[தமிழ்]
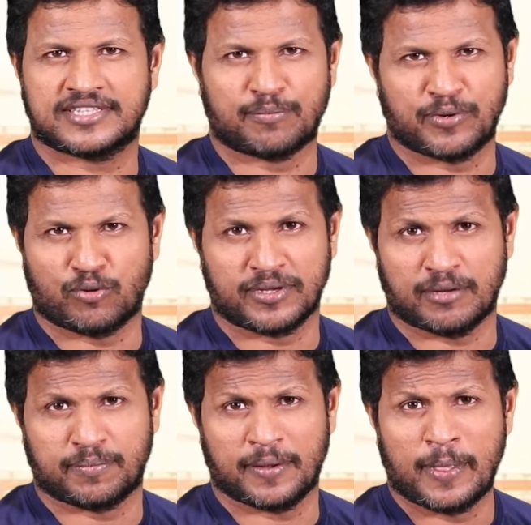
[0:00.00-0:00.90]
தப்பு ரொம்ப
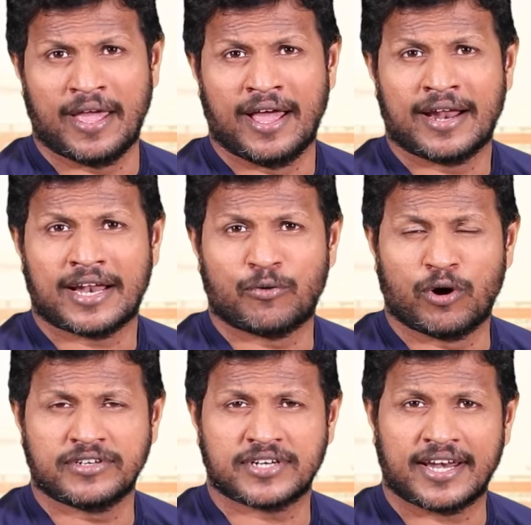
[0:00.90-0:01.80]
தப்பு நான்
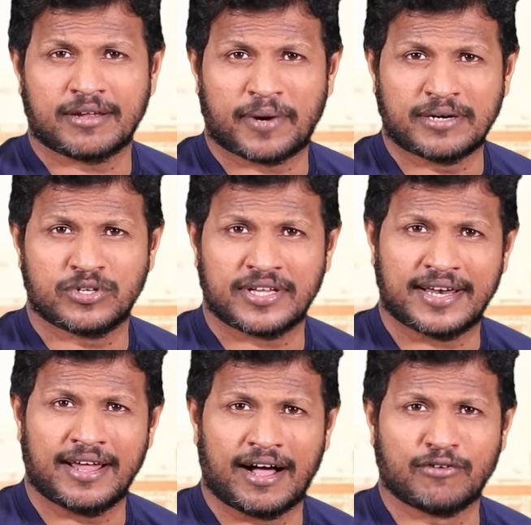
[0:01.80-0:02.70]
ஓவர் ட்ரைனிங் பண்ணும்போது
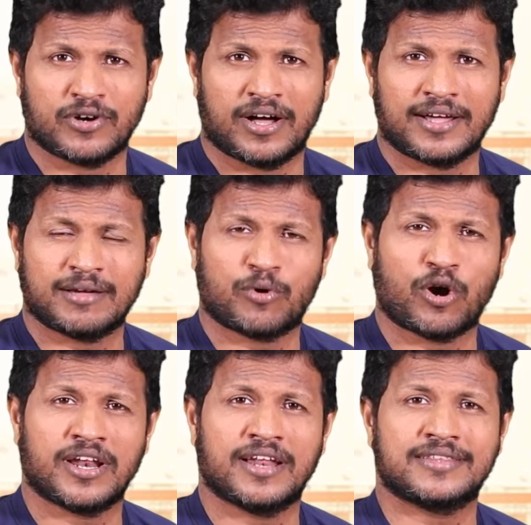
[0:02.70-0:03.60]
என்ன ஆகும்னா என்
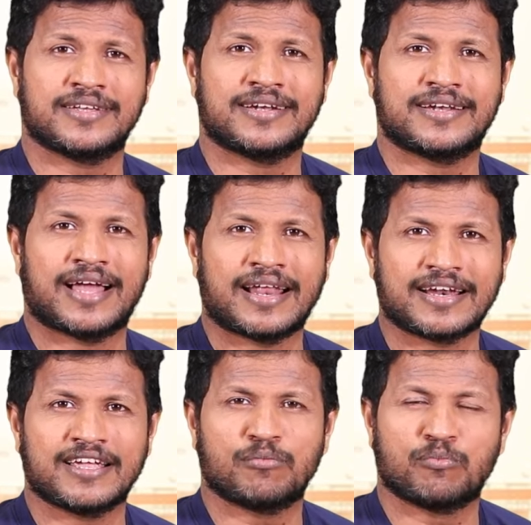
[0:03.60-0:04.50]
பாடியிலேருந்து
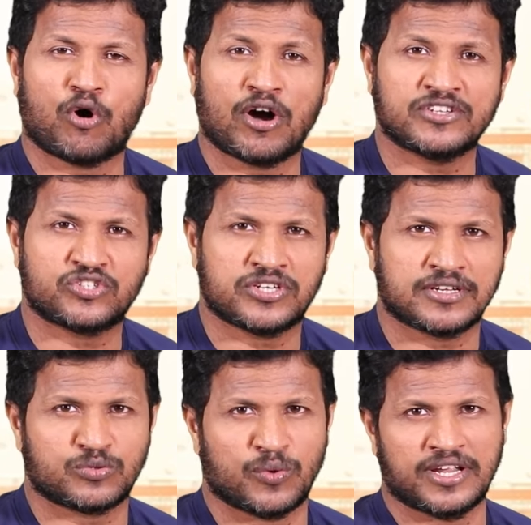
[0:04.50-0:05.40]
நிறைய
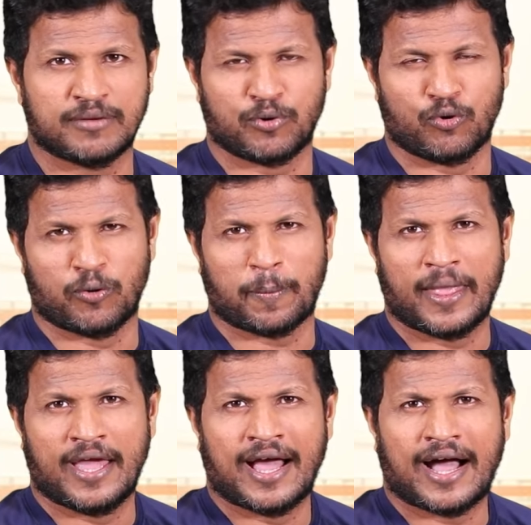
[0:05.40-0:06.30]
மாய்ஸ்சர்ஸ் வெளியே போகும்
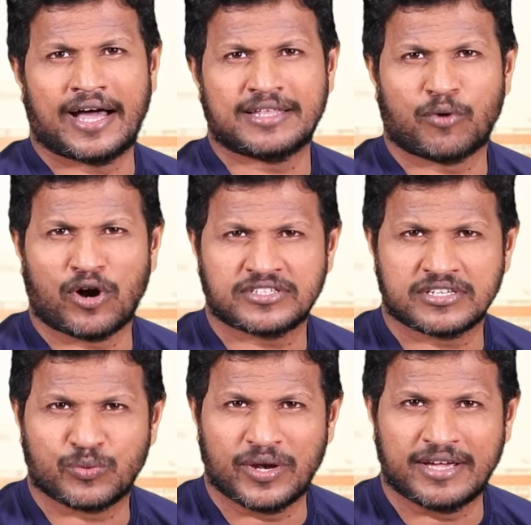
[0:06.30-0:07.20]
அந்த
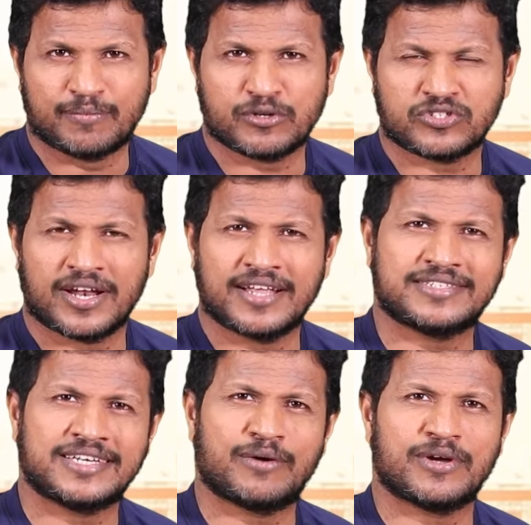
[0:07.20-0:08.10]
மாய்ஸ்சர்ஸ் வெளியே போச்சுன்னா
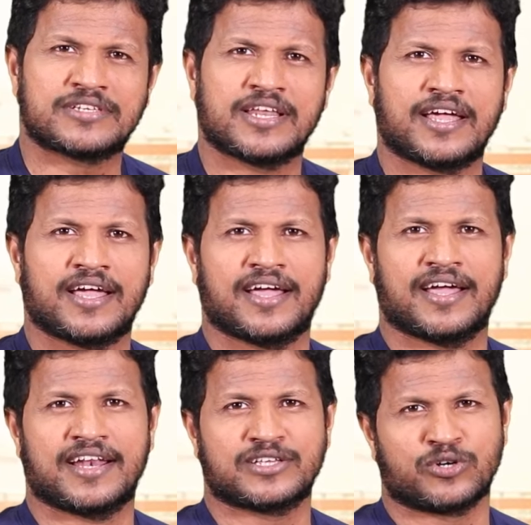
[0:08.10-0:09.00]
நான் சின்ன வயசுலேயே
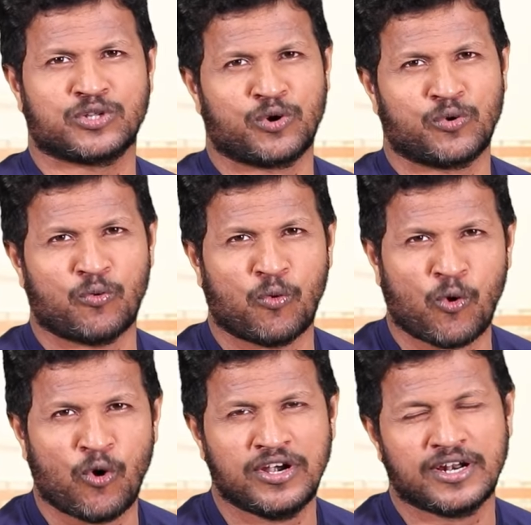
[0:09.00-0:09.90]
என்ன சொல்கிறது ஒரு
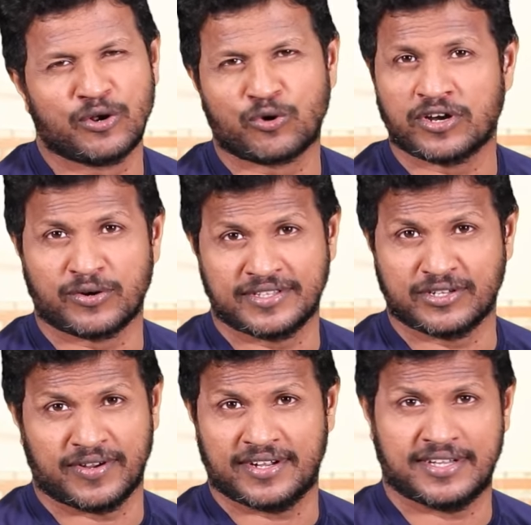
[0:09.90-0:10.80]
ஓல்டு லுக்குக்கு
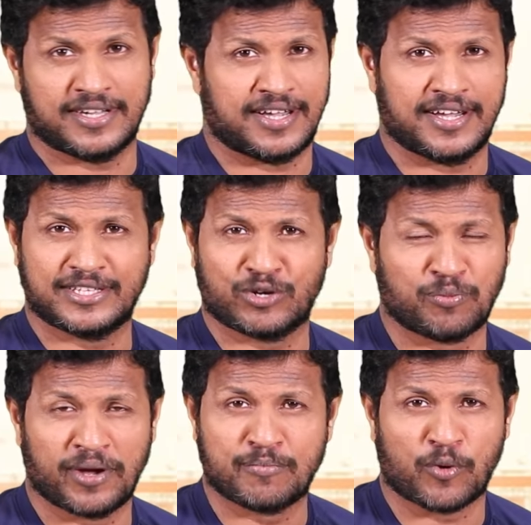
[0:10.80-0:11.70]
வந்துடுவேன் இது
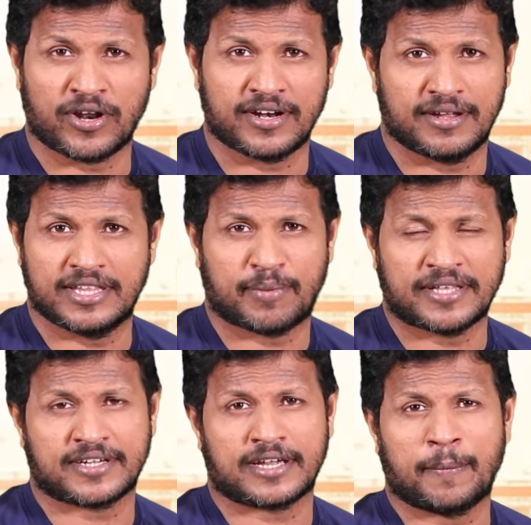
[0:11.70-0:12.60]
ரொம்ப இம்பார்ட்டன்ட் இதை
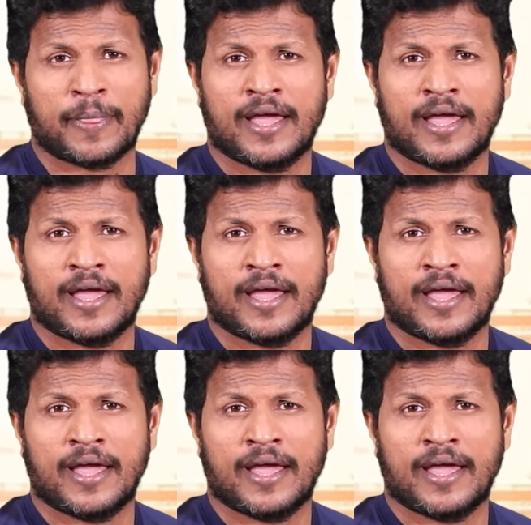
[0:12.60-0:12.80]
பார்த்துக்குங்க